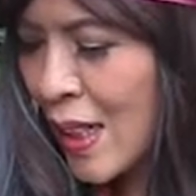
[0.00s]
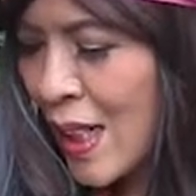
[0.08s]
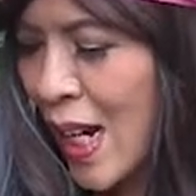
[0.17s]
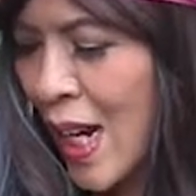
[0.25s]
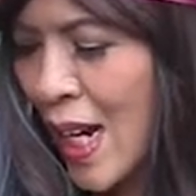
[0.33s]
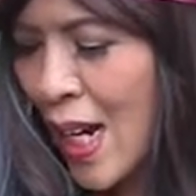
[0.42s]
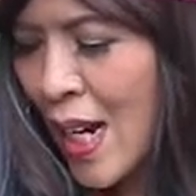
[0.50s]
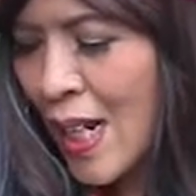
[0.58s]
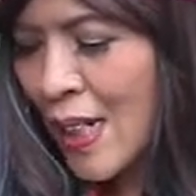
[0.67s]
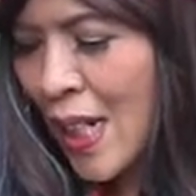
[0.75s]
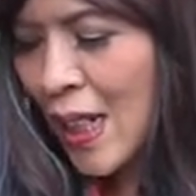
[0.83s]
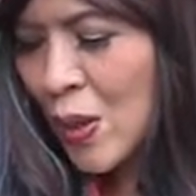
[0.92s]
Nah,
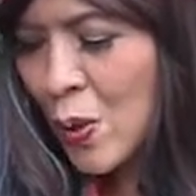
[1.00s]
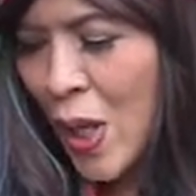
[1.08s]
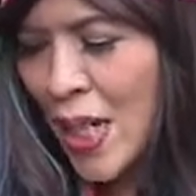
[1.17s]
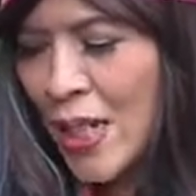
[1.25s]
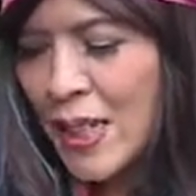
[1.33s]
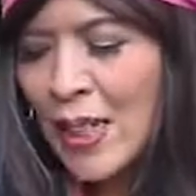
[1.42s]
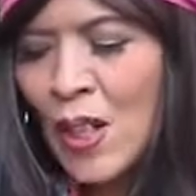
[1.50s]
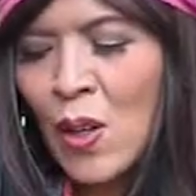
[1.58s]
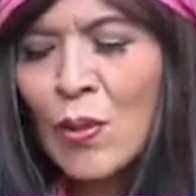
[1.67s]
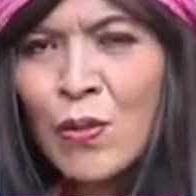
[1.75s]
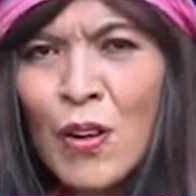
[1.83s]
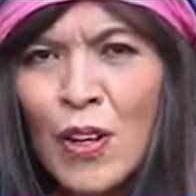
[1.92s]
yang kedua ada three
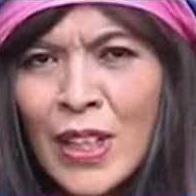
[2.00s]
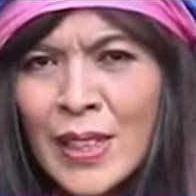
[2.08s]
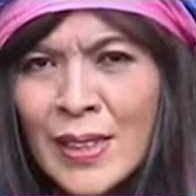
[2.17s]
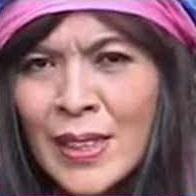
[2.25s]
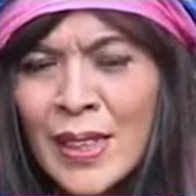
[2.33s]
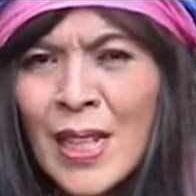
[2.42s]
of one.